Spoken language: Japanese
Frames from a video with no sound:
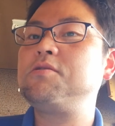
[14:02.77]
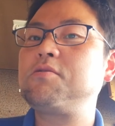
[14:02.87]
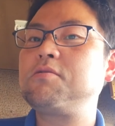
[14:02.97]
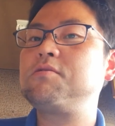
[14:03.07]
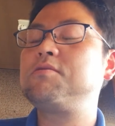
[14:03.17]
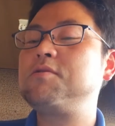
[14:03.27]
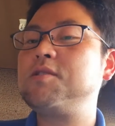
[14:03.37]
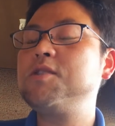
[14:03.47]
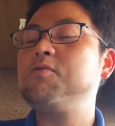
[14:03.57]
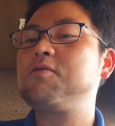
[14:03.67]
いうその
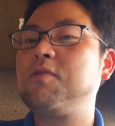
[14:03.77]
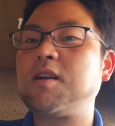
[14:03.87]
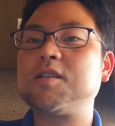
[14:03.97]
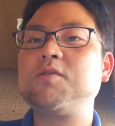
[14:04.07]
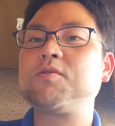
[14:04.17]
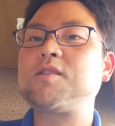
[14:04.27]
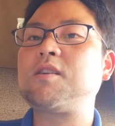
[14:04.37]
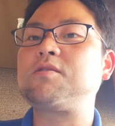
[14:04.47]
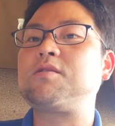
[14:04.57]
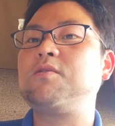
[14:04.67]
二足のわらじの
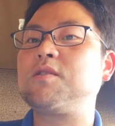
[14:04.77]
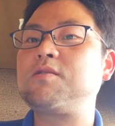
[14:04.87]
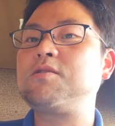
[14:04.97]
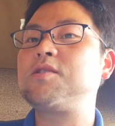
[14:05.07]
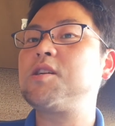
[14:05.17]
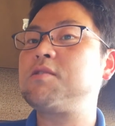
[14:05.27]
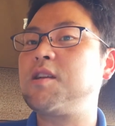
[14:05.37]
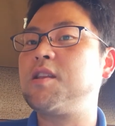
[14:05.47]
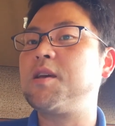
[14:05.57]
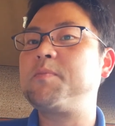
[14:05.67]
スタンスっていうのは崩したくな
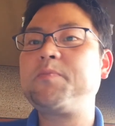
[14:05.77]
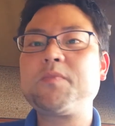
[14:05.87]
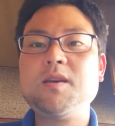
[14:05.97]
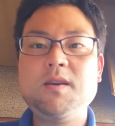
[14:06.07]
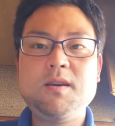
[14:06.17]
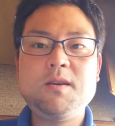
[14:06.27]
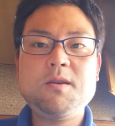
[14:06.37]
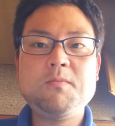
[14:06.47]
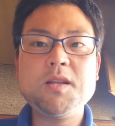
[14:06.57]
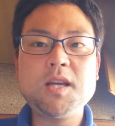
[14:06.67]
いんで、
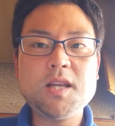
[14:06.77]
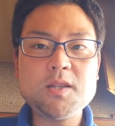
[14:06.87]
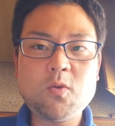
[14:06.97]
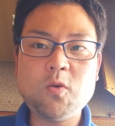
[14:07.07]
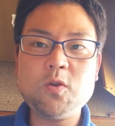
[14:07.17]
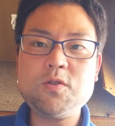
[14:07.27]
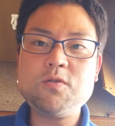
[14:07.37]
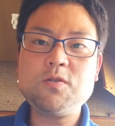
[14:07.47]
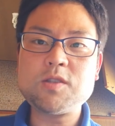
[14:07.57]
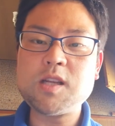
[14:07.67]
まあ大体こう
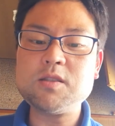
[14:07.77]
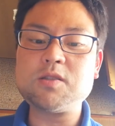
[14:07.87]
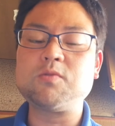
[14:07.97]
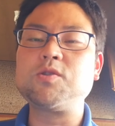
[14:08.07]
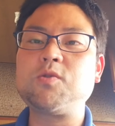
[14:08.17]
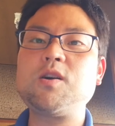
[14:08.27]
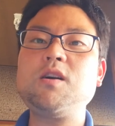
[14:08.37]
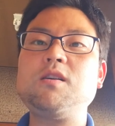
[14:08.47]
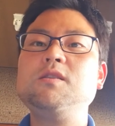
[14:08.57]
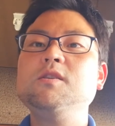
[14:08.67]
いうスタンスの人
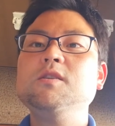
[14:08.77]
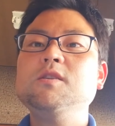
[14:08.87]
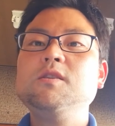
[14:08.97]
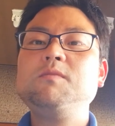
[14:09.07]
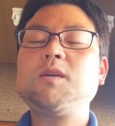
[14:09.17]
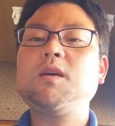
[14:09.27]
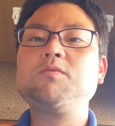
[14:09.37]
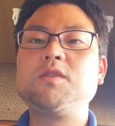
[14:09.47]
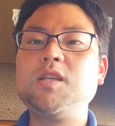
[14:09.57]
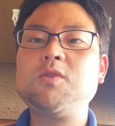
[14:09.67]
が、まあ多
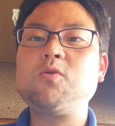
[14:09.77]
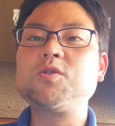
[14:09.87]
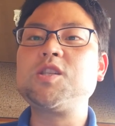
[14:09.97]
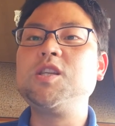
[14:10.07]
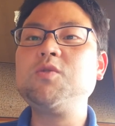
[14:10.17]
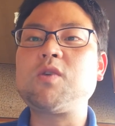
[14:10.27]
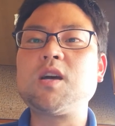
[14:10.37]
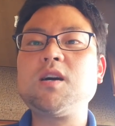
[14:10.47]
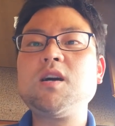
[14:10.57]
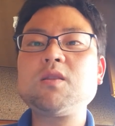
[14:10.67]
分居心地いいの
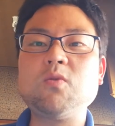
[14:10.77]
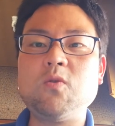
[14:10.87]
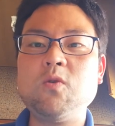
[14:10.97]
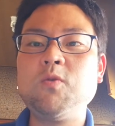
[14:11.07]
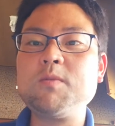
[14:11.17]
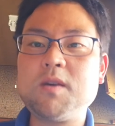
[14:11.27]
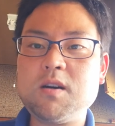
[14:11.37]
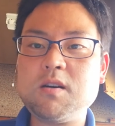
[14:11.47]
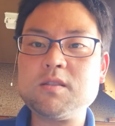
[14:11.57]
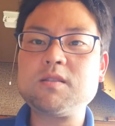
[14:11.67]
かなと思い
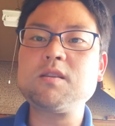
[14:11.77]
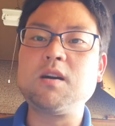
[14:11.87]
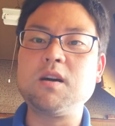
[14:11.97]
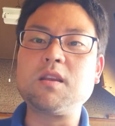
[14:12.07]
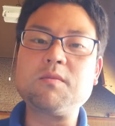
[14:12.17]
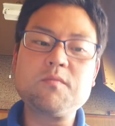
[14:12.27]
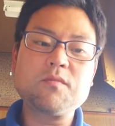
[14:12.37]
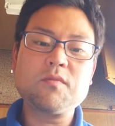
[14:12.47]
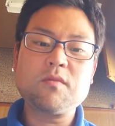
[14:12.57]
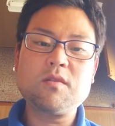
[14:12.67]
ます。はい。っ
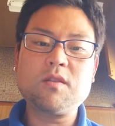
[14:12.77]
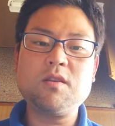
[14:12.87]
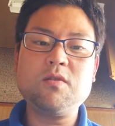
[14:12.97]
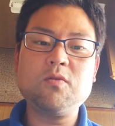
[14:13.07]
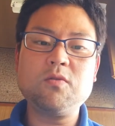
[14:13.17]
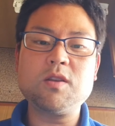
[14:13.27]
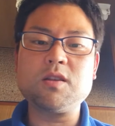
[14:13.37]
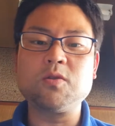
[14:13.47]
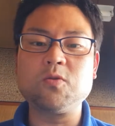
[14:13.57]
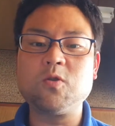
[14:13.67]
ていうこと
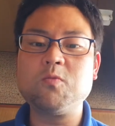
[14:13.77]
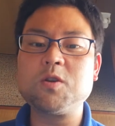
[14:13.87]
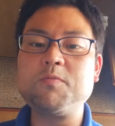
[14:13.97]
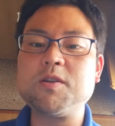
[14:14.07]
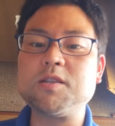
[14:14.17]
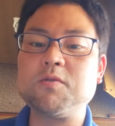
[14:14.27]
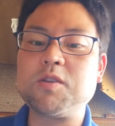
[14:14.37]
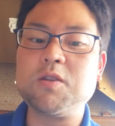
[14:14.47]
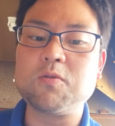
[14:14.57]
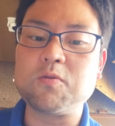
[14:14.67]
で、外ごもりプレイスの
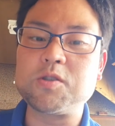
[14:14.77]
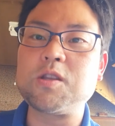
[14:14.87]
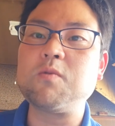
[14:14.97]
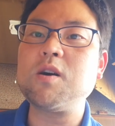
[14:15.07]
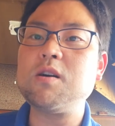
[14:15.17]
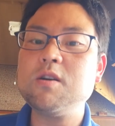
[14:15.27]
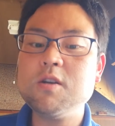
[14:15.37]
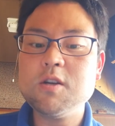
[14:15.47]
機能としては、